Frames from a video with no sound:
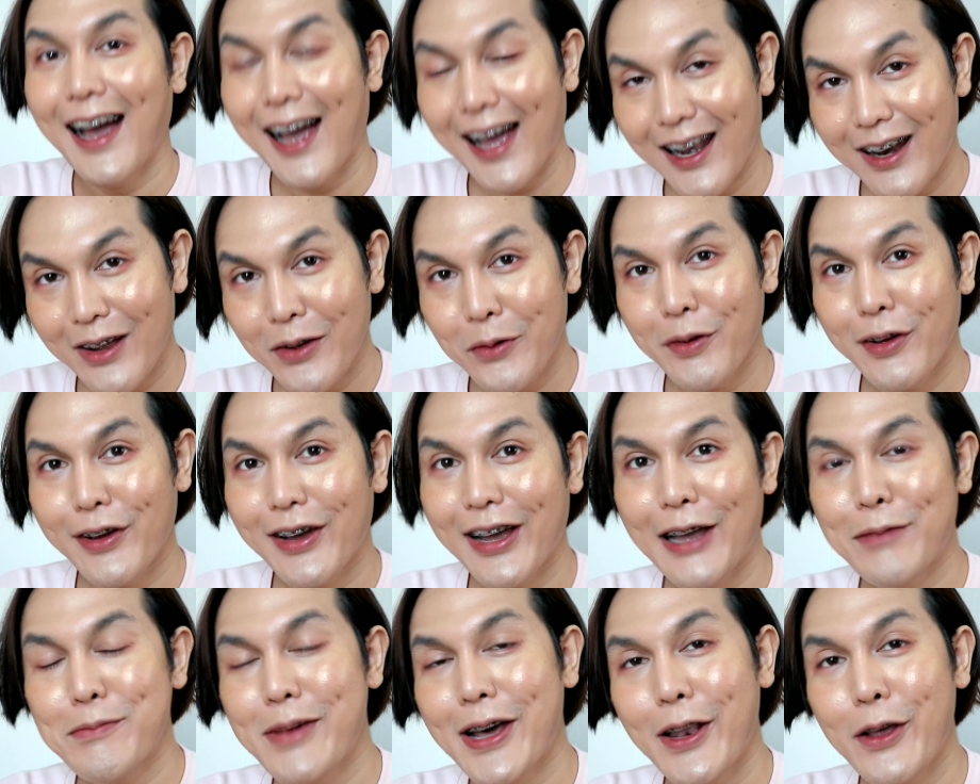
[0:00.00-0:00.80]
ฮัลโหลเวล
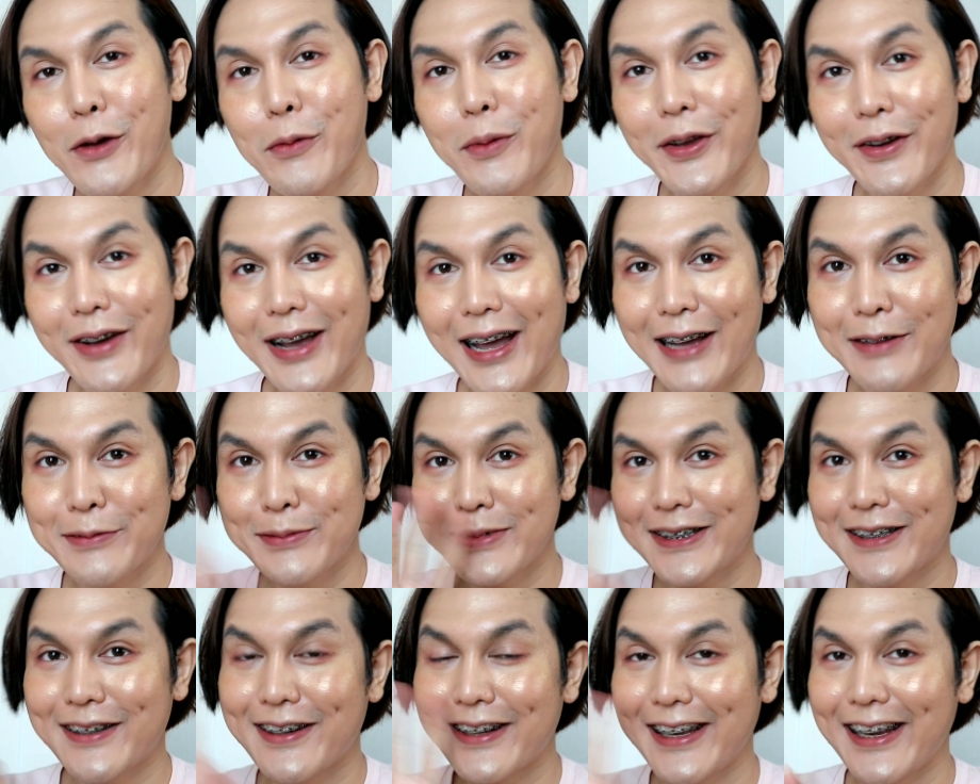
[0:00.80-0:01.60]
คัม
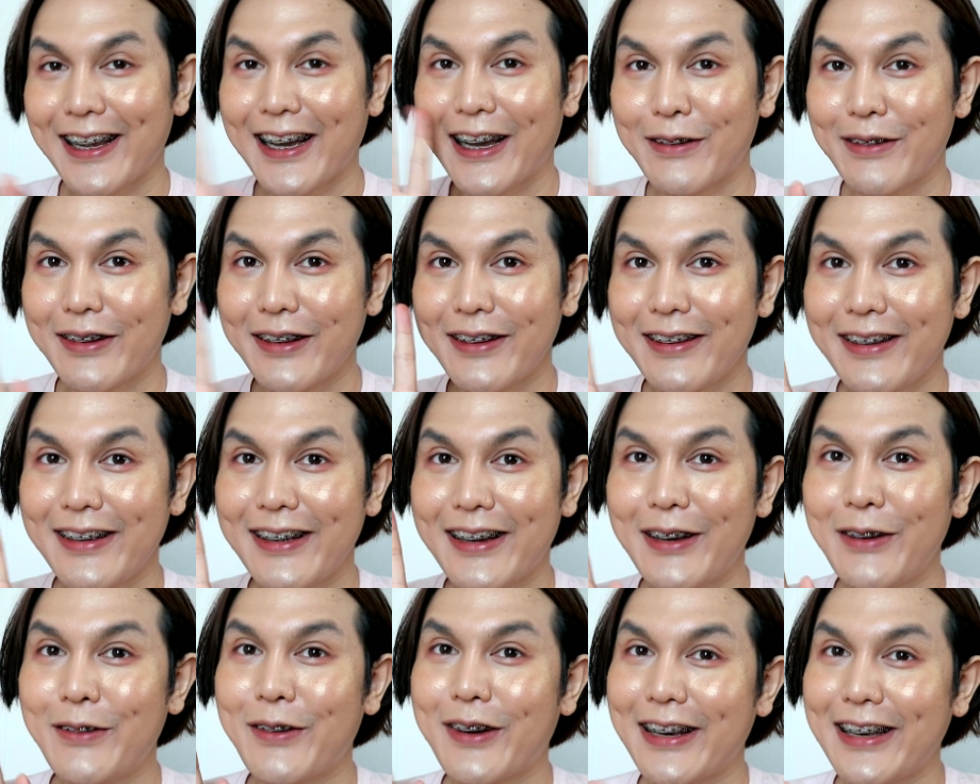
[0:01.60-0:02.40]
สวัสดีครับเพื่อ
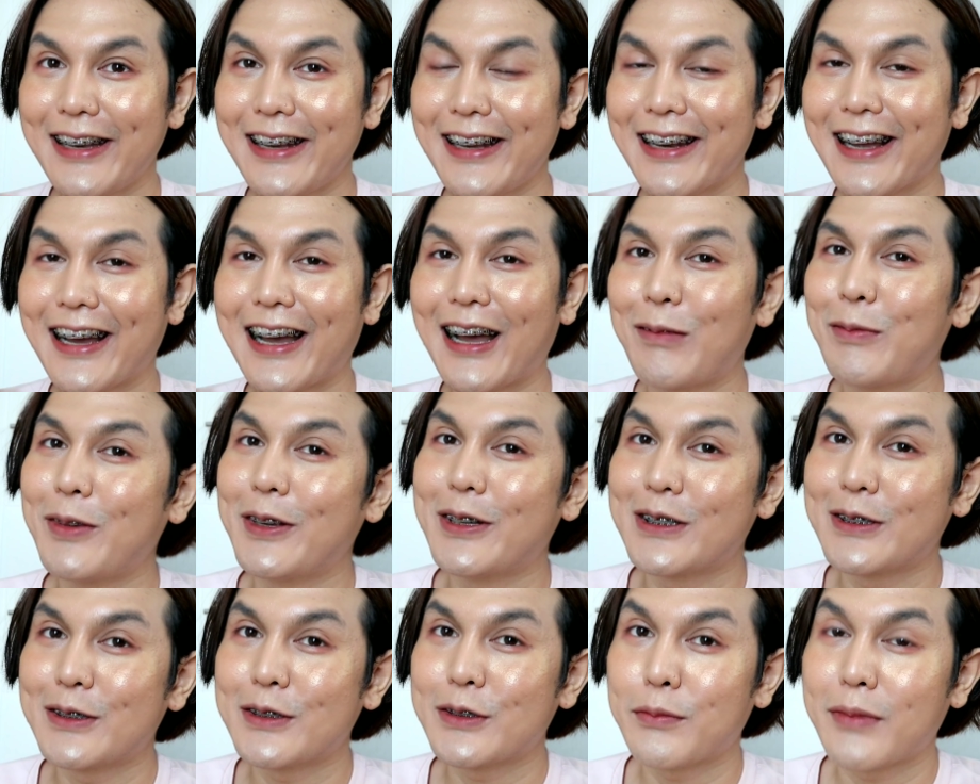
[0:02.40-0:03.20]
นๆวันนี้นะครับเดี๋ย
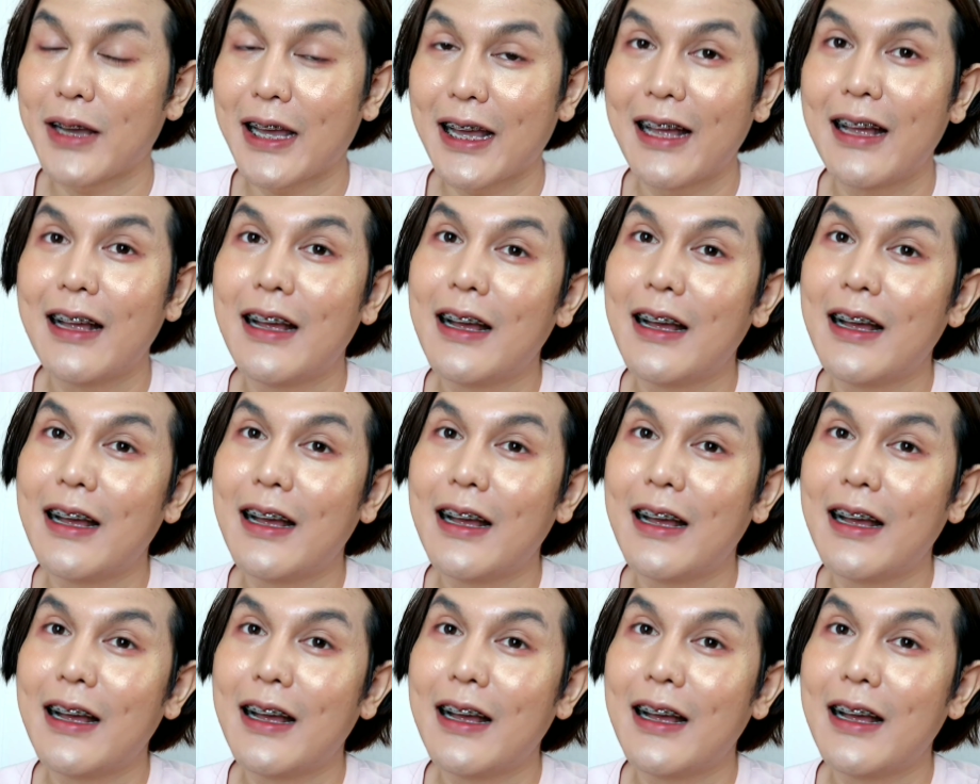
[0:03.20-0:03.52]
วจะมา